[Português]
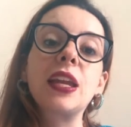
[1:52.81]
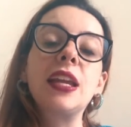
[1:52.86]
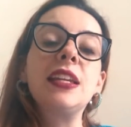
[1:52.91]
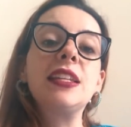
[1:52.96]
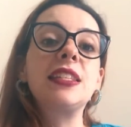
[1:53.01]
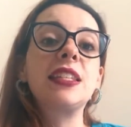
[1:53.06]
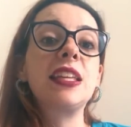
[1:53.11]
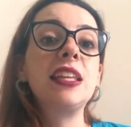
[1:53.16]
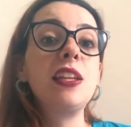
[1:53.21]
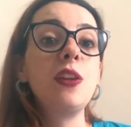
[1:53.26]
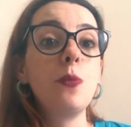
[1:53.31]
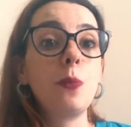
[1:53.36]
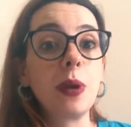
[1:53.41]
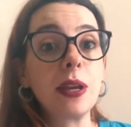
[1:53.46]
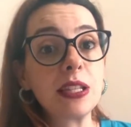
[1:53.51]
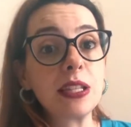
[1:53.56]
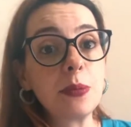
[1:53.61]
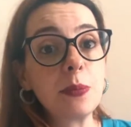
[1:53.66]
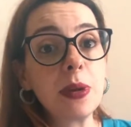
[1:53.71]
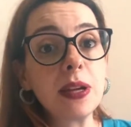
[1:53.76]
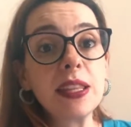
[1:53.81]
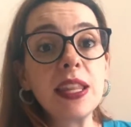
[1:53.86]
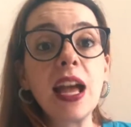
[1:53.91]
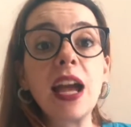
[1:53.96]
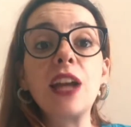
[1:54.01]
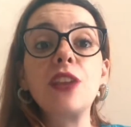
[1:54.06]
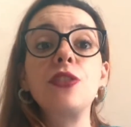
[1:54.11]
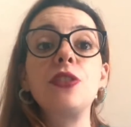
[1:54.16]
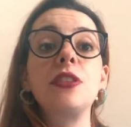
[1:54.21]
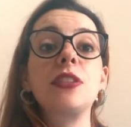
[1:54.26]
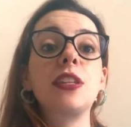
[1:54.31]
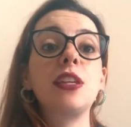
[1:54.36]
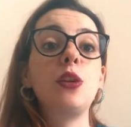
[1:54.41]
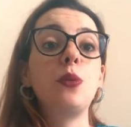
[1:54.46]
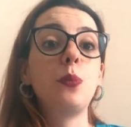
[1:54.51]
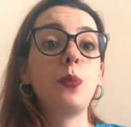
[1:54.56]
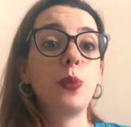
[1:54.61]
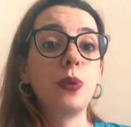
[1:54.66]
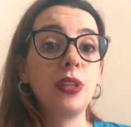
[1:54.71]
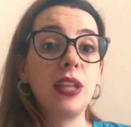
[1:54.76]
Eles queriam mais liberdade, eles
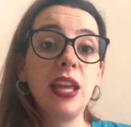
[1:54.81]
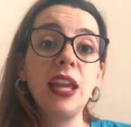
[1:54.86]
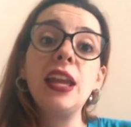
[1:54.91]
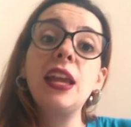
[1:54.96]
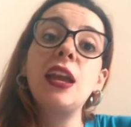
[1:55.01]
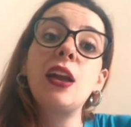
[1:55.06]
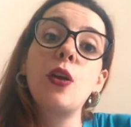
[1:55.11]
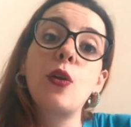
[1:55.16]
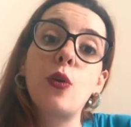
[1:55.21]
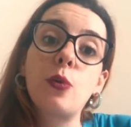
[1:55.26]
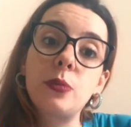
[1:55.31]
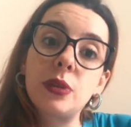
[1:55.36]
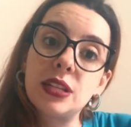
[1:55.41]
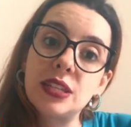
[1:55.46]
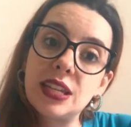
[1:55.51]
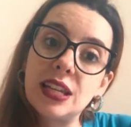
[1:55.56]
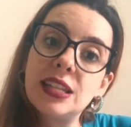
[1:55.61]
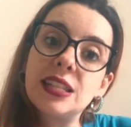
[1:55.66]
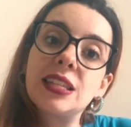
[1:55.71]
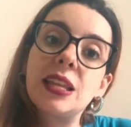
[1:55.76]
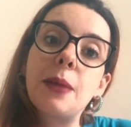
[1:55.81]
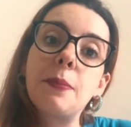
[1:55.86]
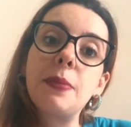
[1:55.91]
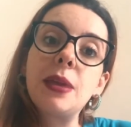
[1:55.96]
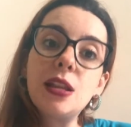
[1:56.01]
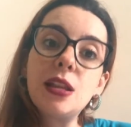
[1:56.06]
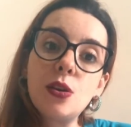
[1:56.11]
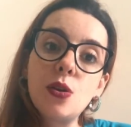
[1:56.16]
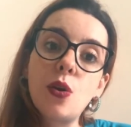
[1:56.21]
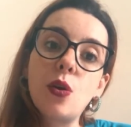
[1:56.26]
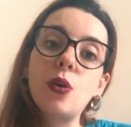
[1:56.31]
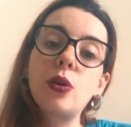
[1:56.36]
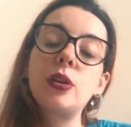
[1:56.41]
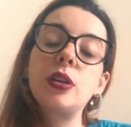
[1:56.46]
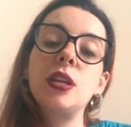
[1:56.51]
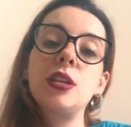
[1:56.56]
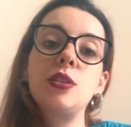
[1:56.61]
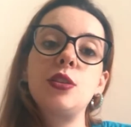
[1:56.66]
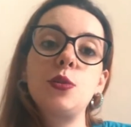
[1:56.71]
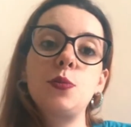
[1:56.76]
queriam poder comercializar
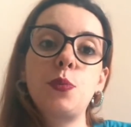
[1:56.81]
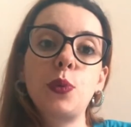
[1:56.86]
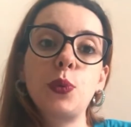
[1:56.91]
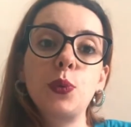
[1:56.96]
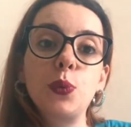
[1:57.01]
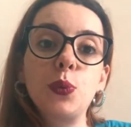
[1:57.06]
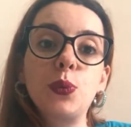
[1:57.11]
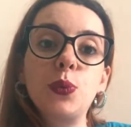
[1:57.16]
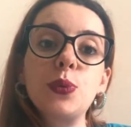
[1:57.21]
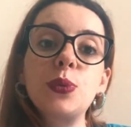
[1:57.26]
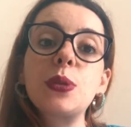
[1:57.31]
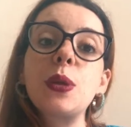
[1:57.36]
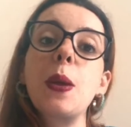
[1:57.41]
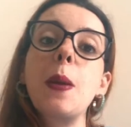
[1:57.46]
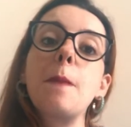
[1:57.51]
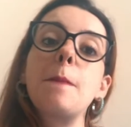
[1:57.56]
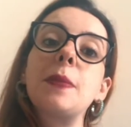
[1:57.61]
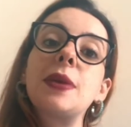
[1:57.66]
melhor esses produtos,